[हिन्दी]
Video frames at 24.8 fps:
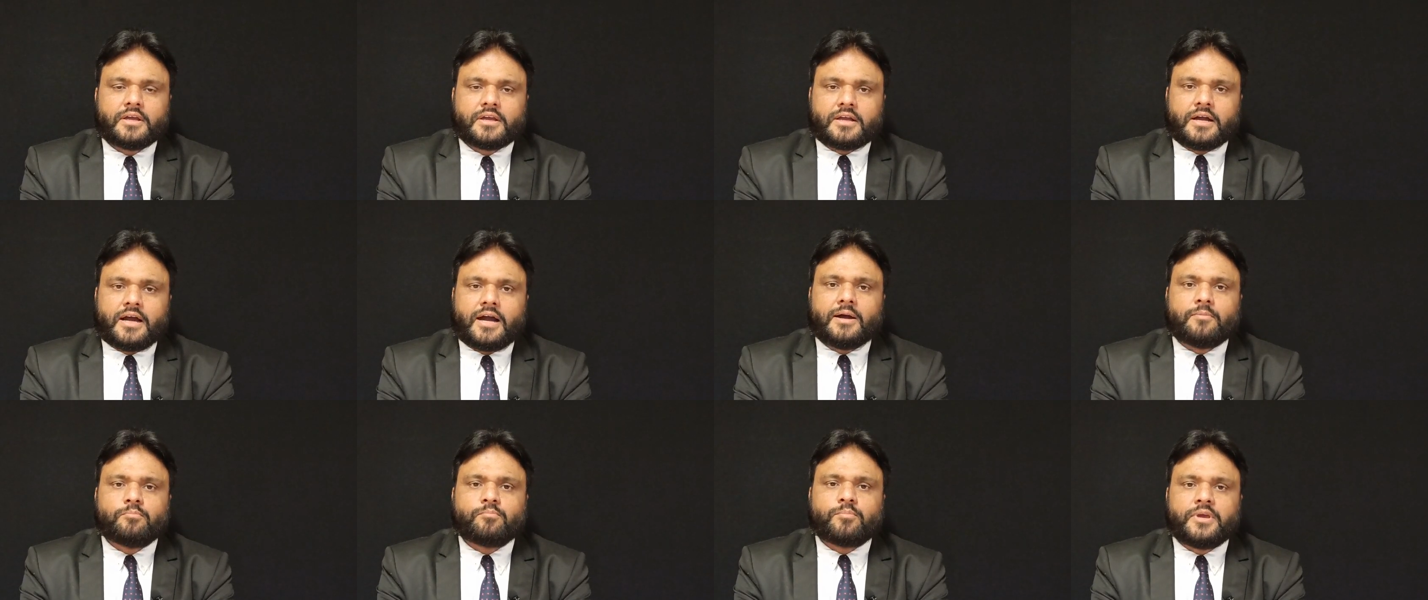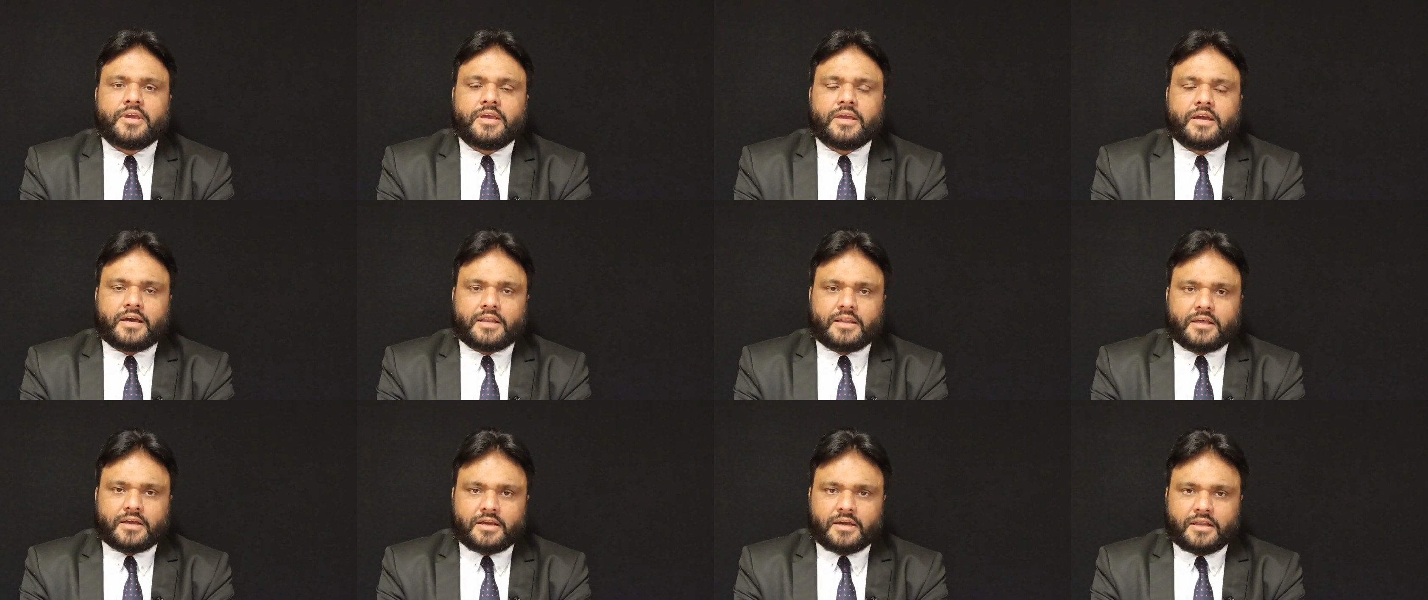काम भी
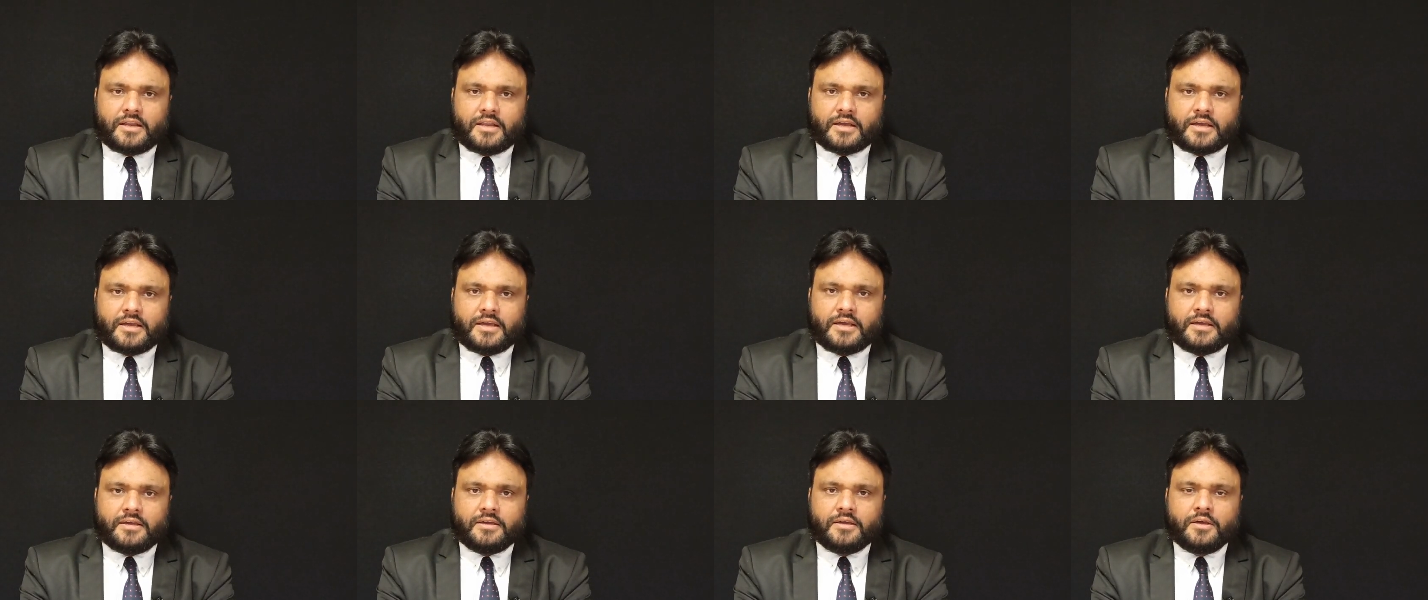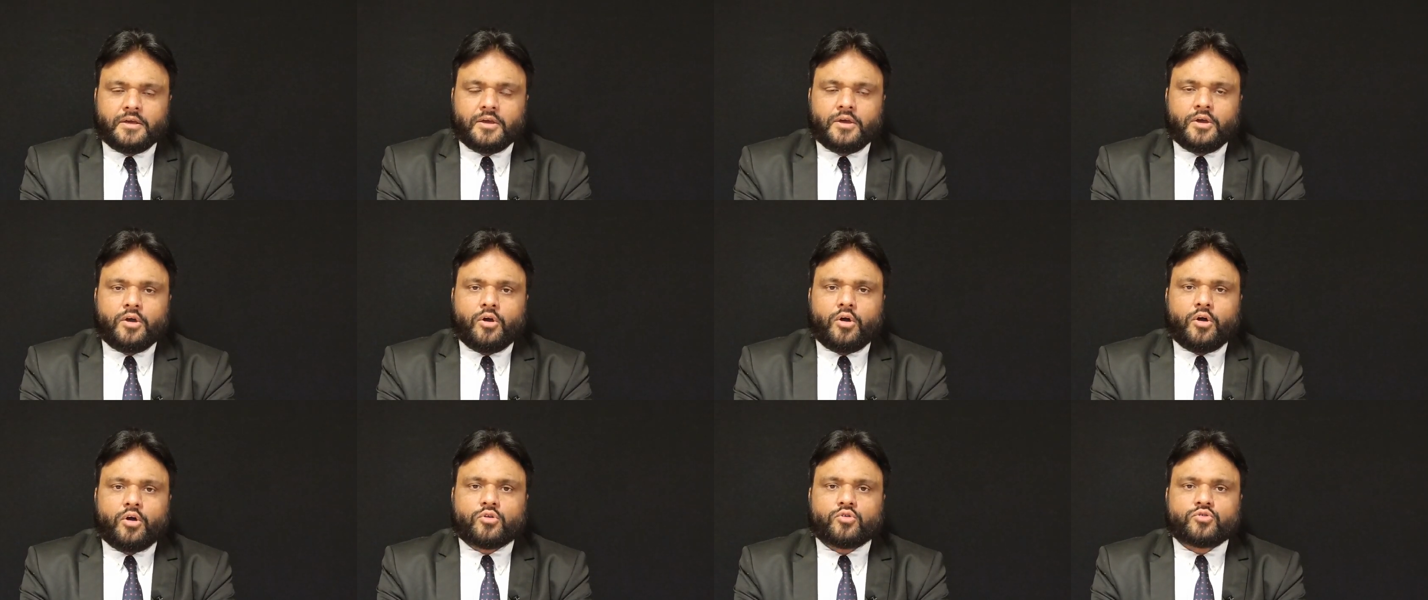अलग अलग हैं
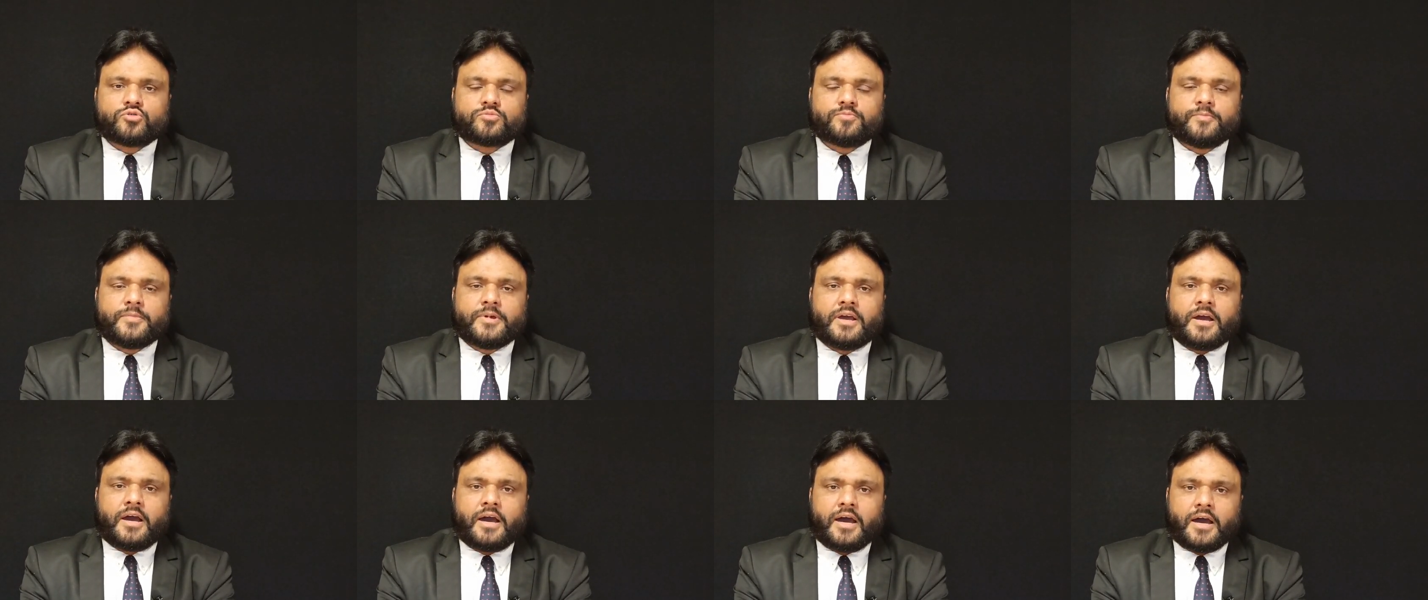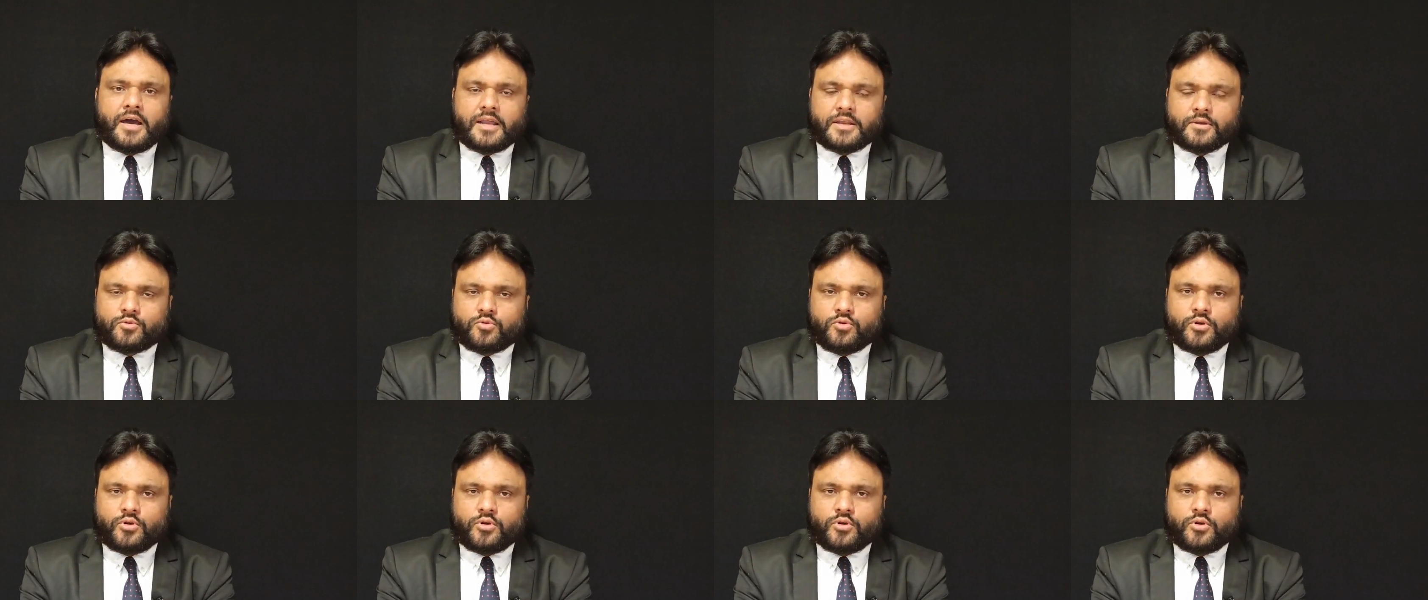और उसमें हर